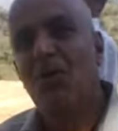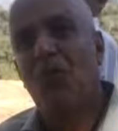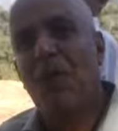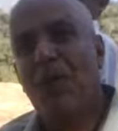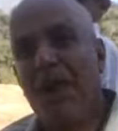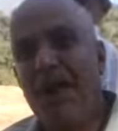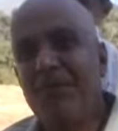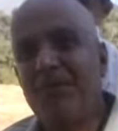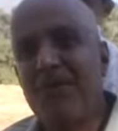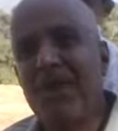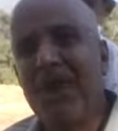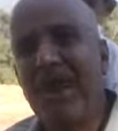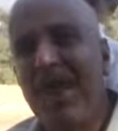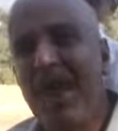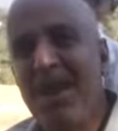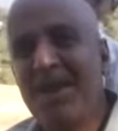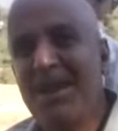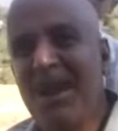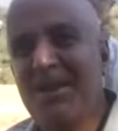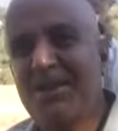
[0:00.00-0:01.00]
والحمد لله
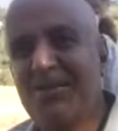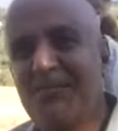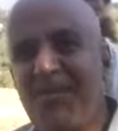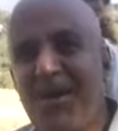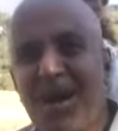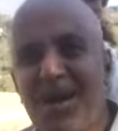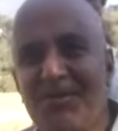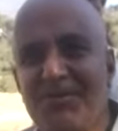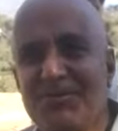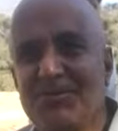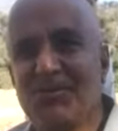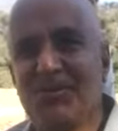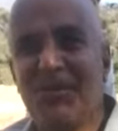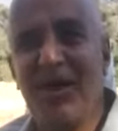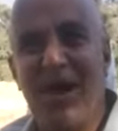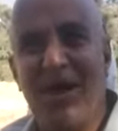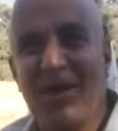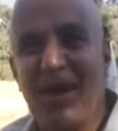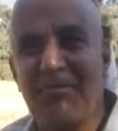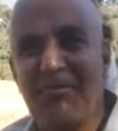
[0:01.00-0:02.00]
الان الاطفال
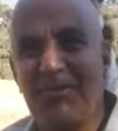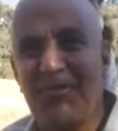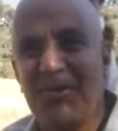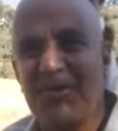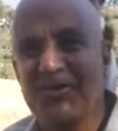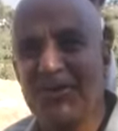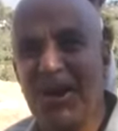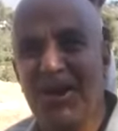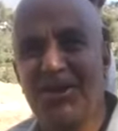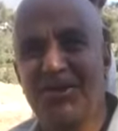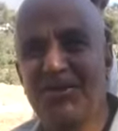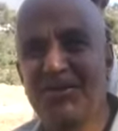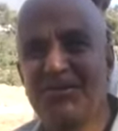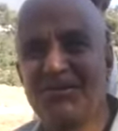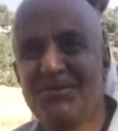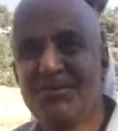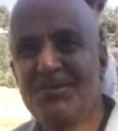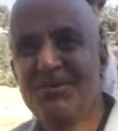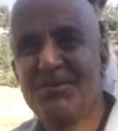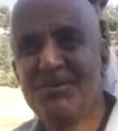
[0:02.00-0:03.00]
يشيلوا على المدرسه
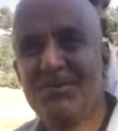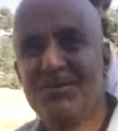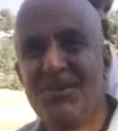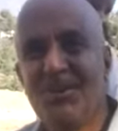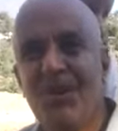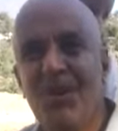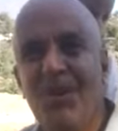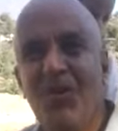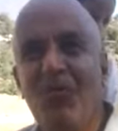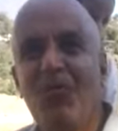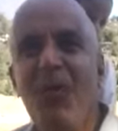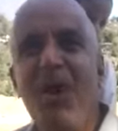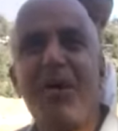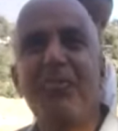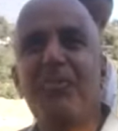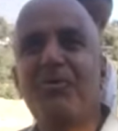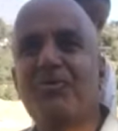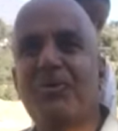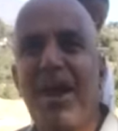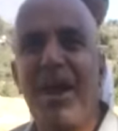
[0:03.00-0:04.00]
مرتاحين
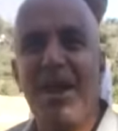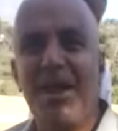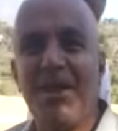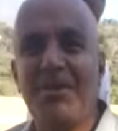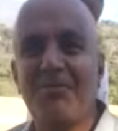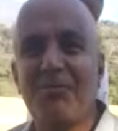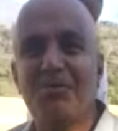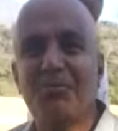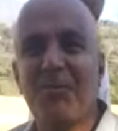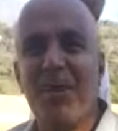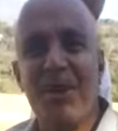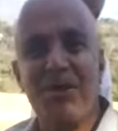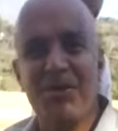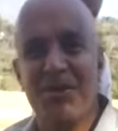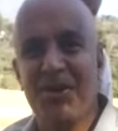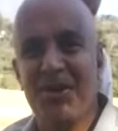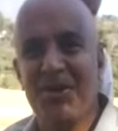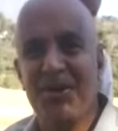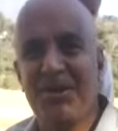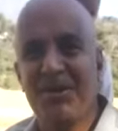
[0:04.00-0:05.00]
مرتاحين
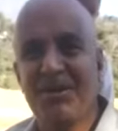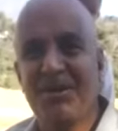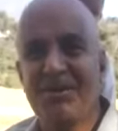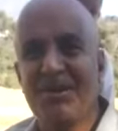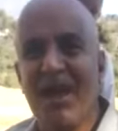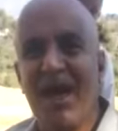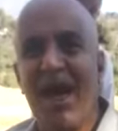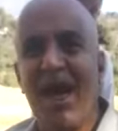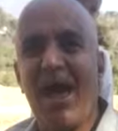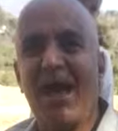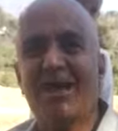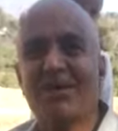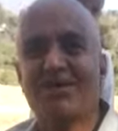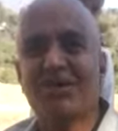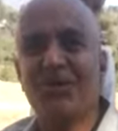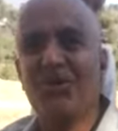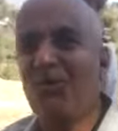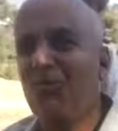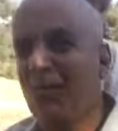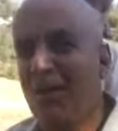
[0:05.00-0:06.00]
مطمئنين الان لا
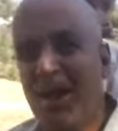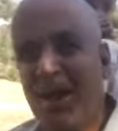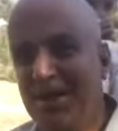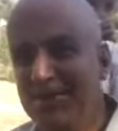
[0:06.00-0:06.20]
يطيحوا ولا